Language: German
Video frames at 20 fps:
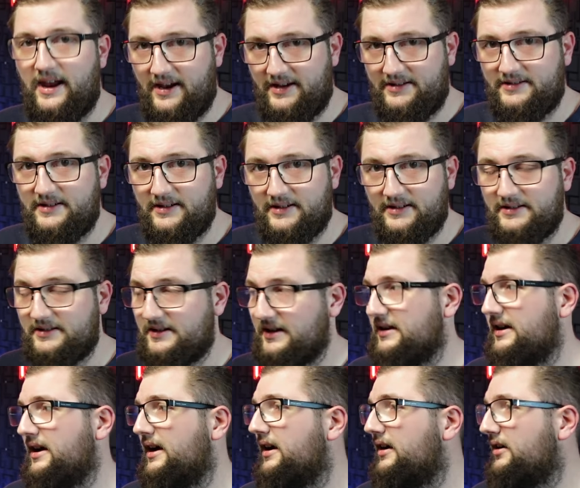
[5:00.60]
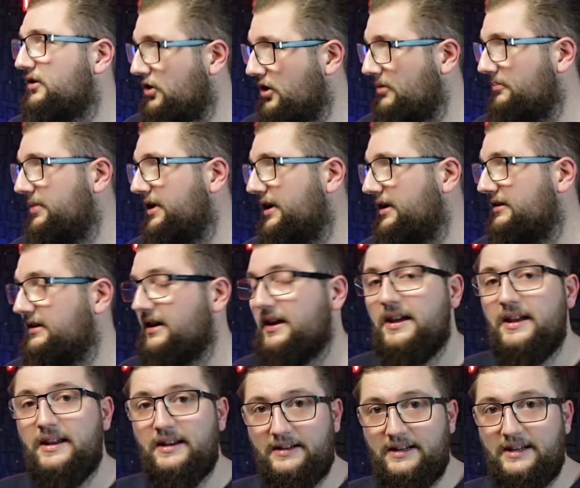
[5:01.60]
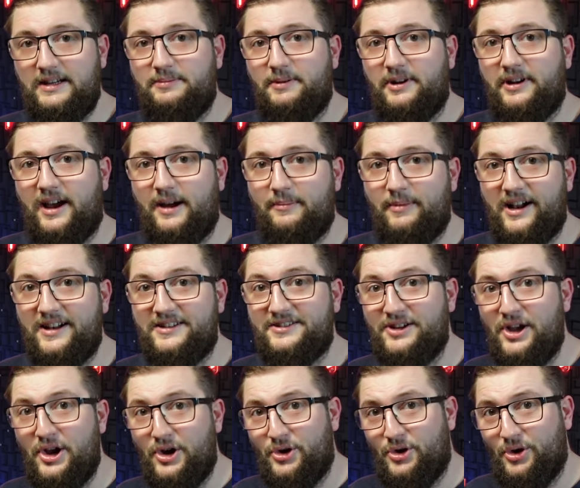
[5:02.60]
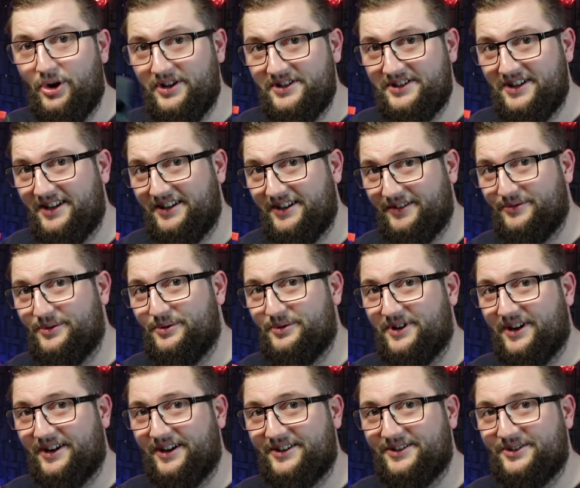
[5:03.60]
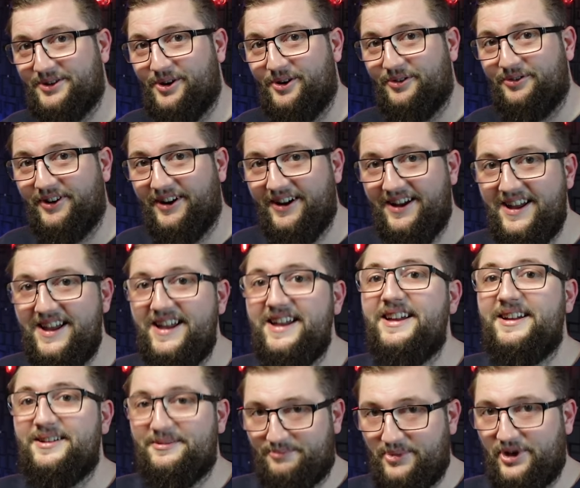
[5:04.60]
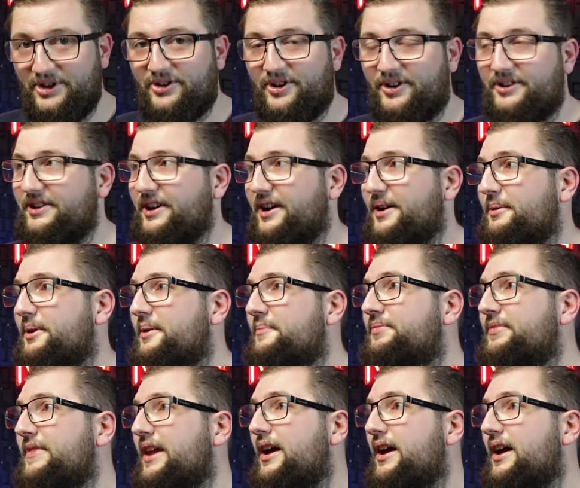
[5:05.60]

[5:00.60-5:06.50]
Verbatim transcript: erste Stinger Compact, die ich mir damals kurz nach der Flutkatastrophe besorgt habe.